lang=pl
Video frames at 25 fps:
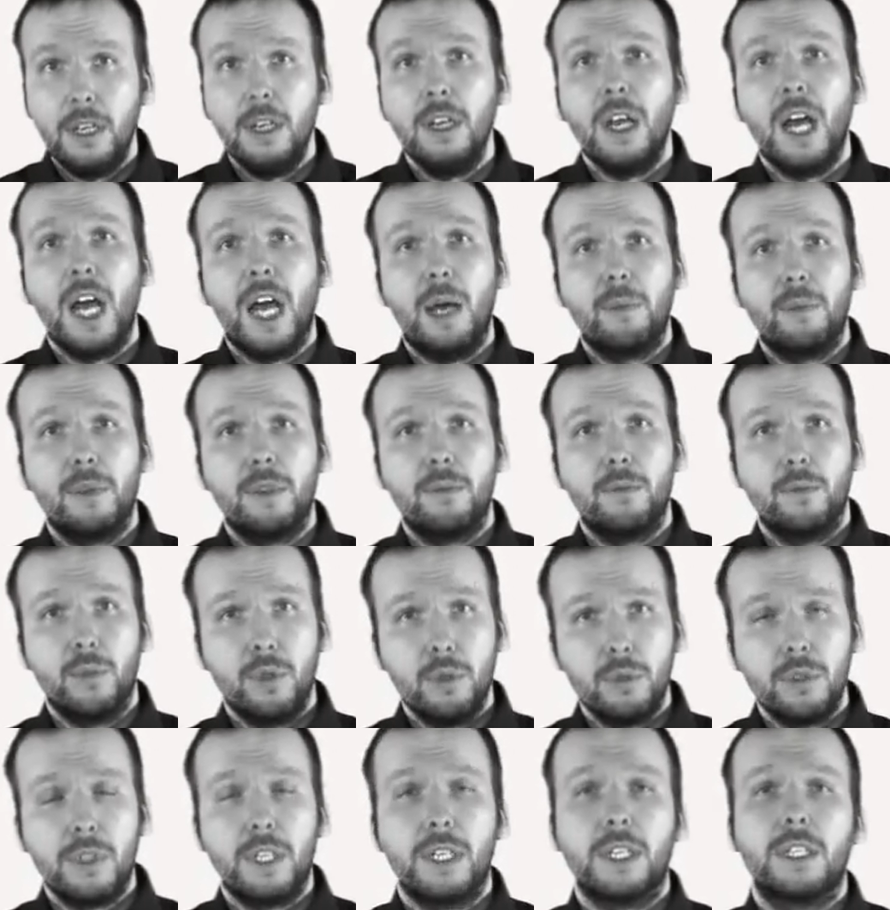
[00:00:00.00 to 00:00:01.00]
aby
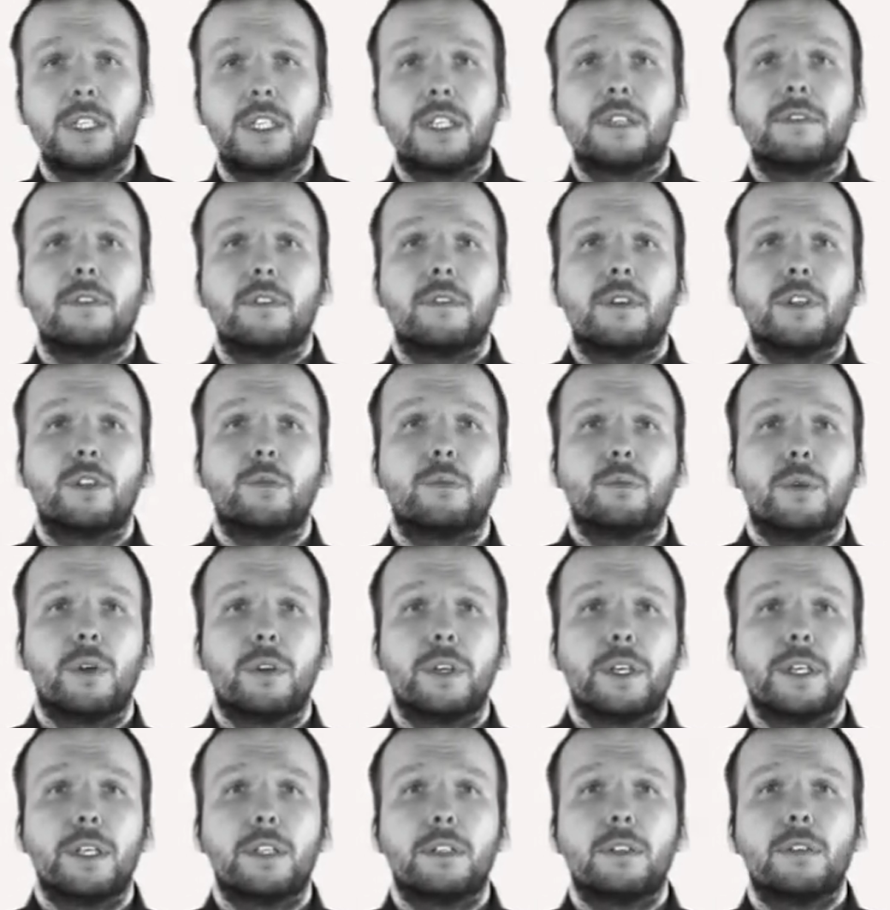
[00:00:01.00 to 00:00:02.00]
móc egzekwować
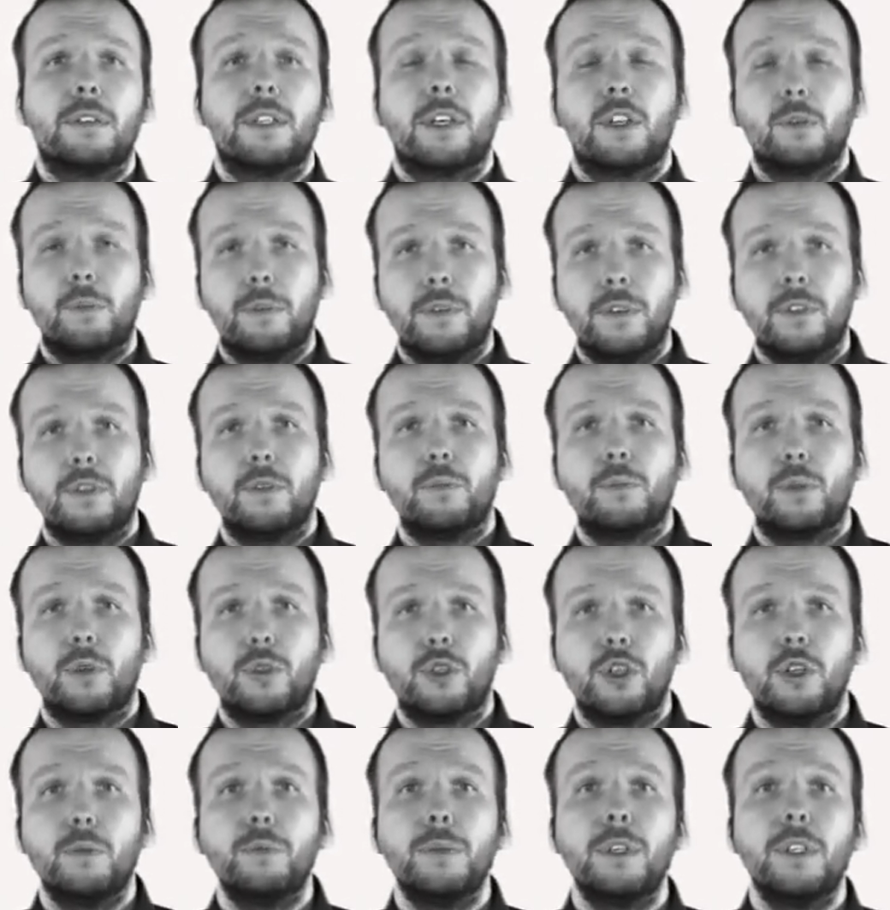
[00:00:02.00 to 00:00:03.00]
projekt na odpowiednim
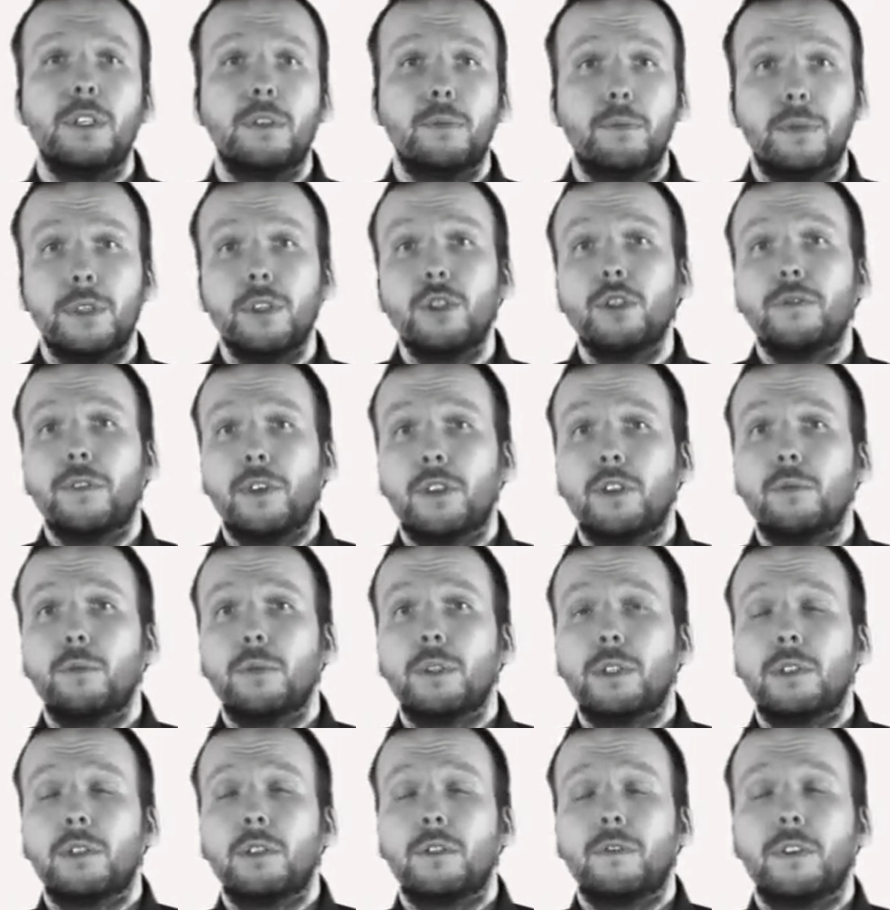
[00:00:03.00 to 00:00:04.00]
poziomie i być świadomi,
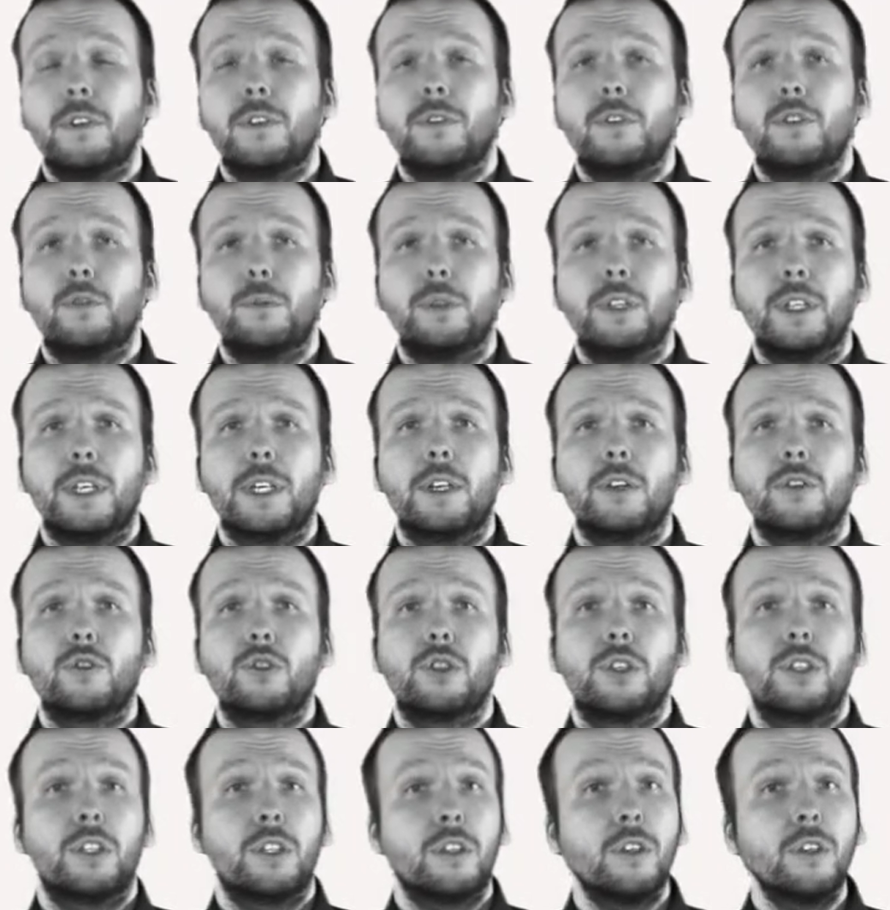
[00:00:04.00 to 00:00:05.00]
świadomi tego,
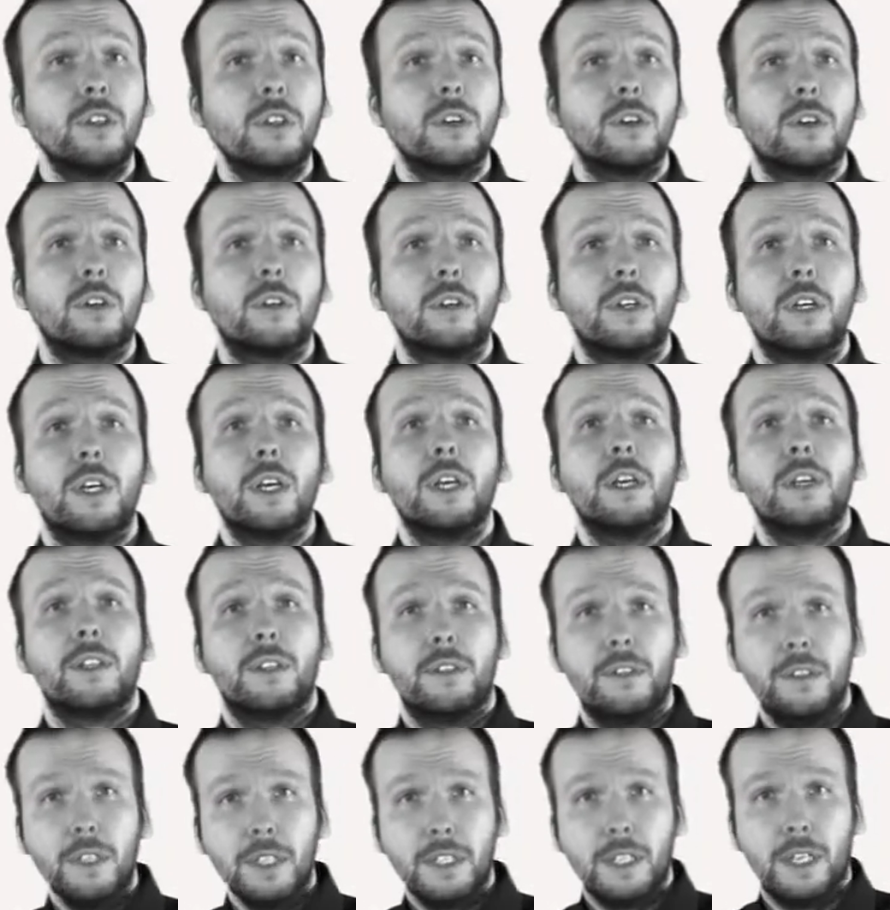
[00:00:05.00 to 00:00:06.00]
że nie tylko
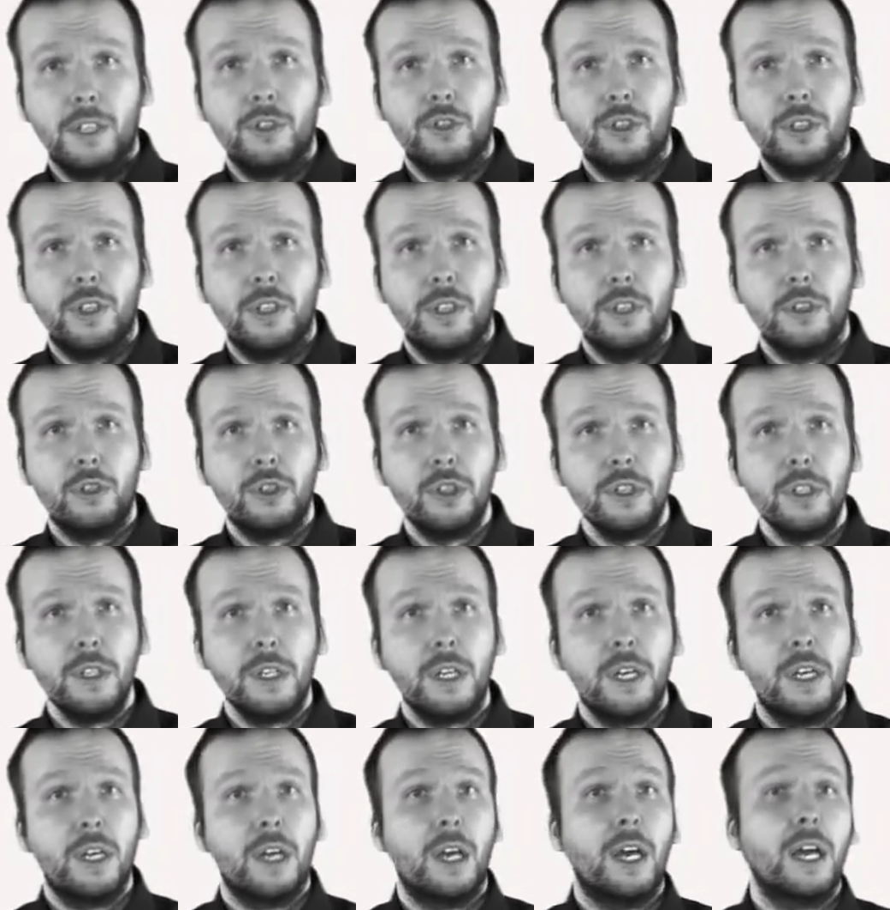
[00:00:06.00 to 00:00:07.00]
design się liczy,
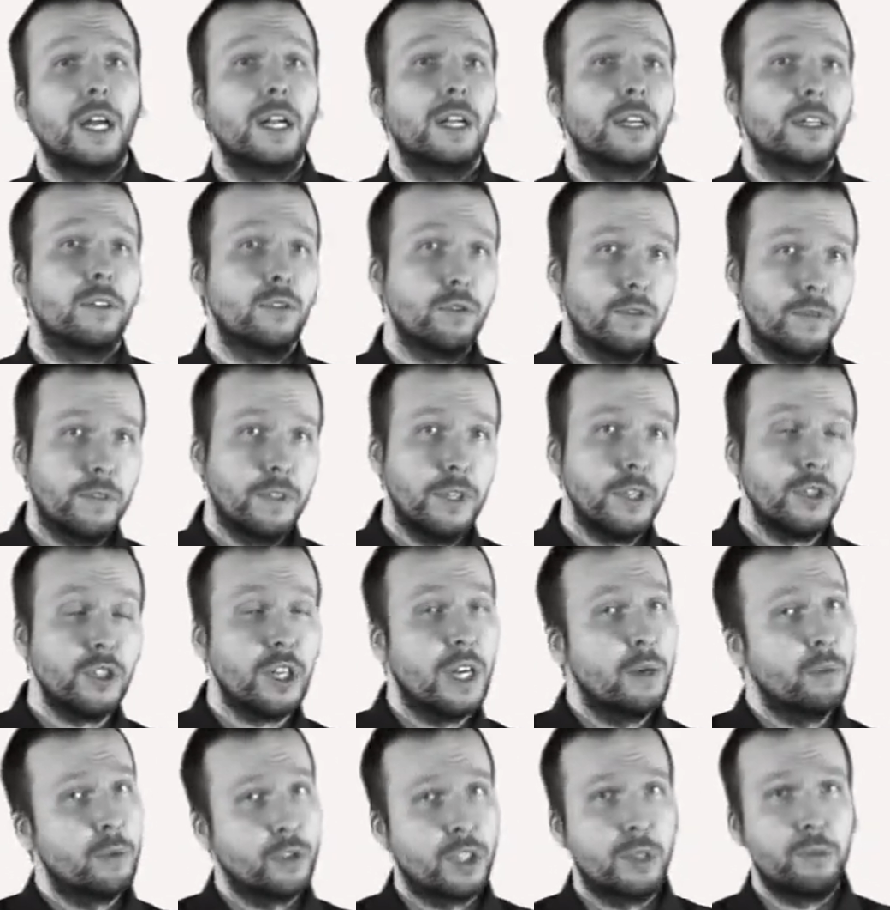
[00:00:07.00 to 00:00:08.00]
ale również, a
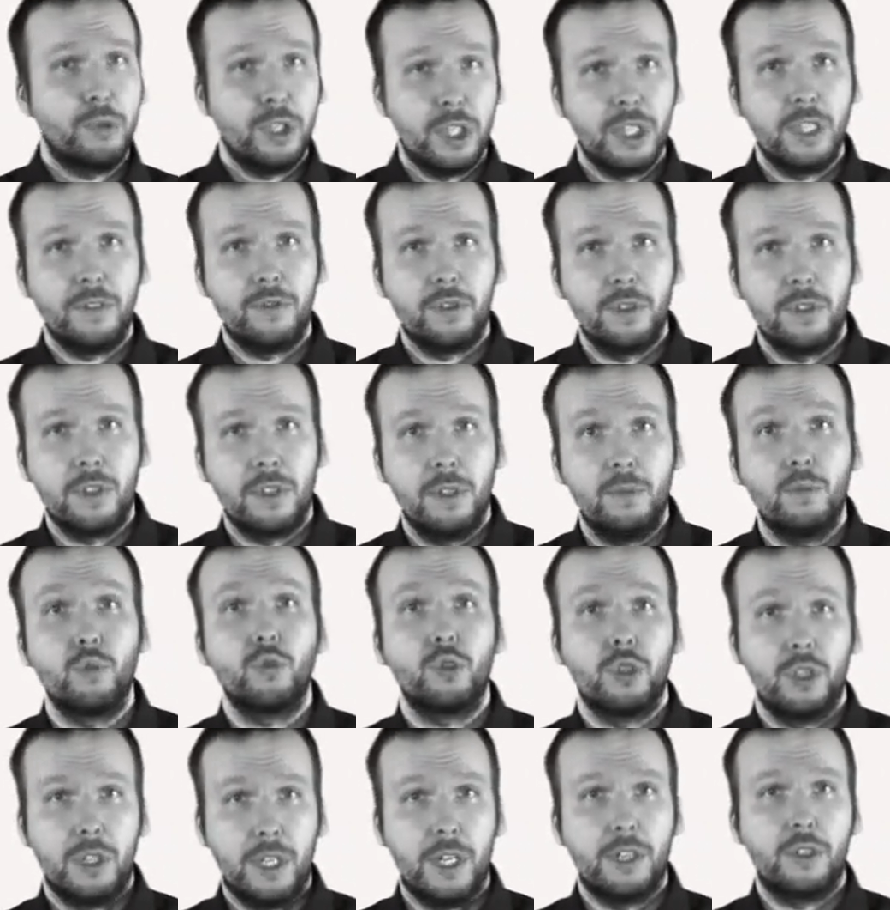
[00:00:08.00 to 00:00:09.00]
może przede wszystkim
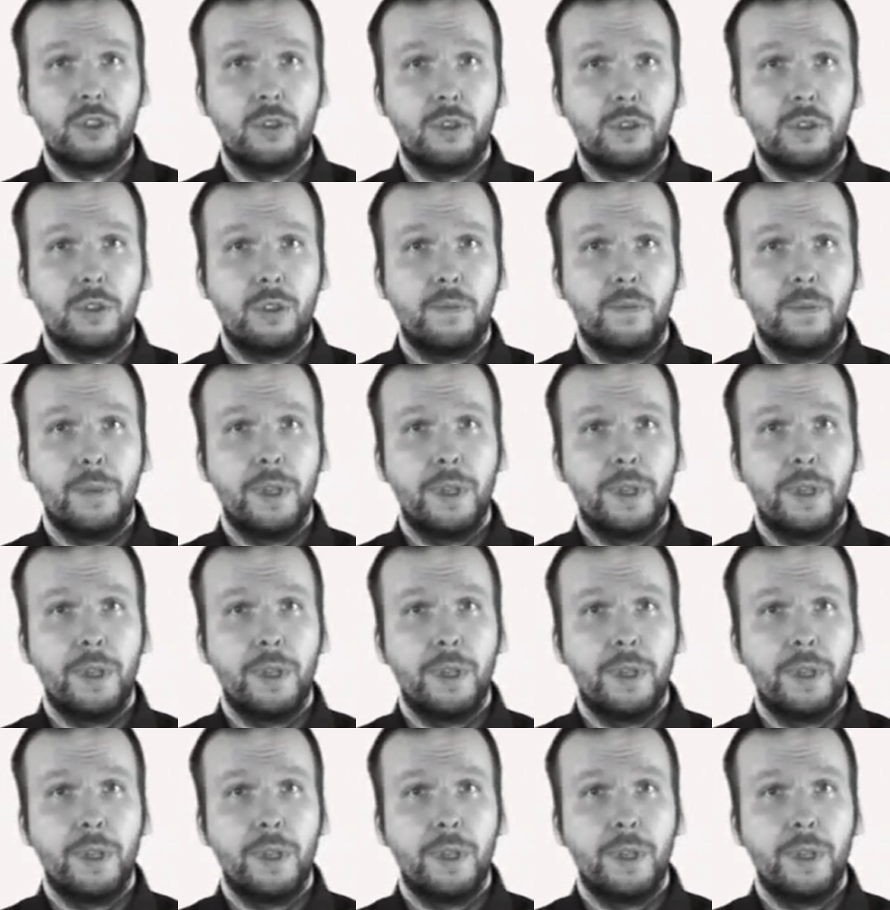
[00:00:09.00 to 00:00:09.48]
użyteczność.